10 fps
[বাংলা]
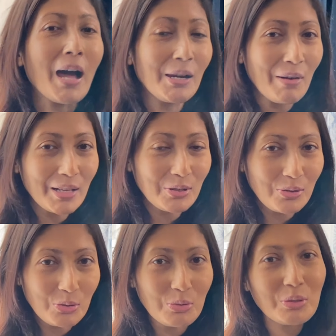ভালো আছো
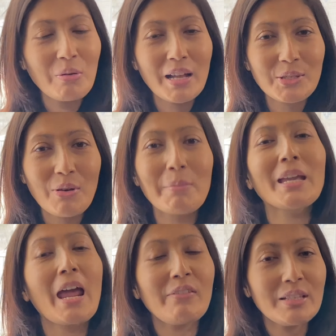সুস্থ আছো আমি
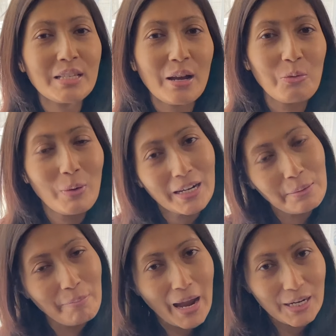গ্যারভিন চাও
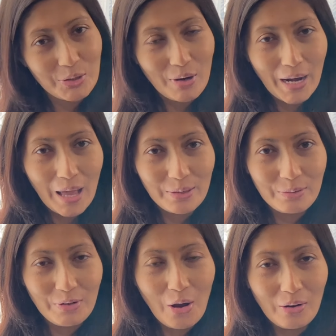ওয়েলকাম ব্যাক টু অ্যানাদার
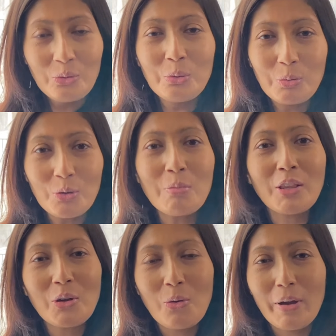ব্লগ দুপুর
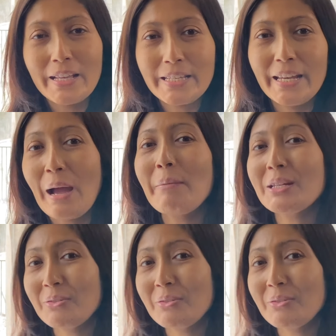মতো হয়েছে আমি একটু